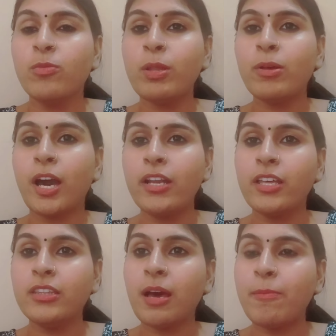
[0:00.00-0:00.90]
मतलब घर
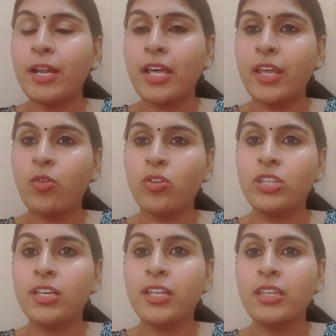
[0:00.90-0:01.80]
गंदा पड़ा रहे कोई
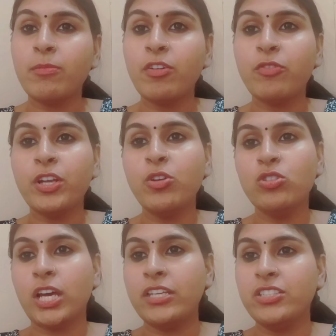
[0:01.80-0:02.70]
दिक्कत नहीं पर
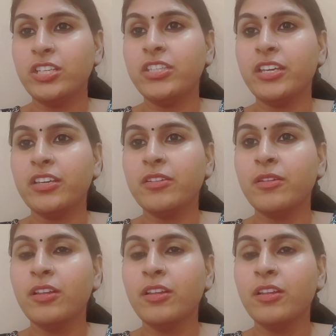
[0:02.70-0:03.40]
वीडियो जानी चाहिए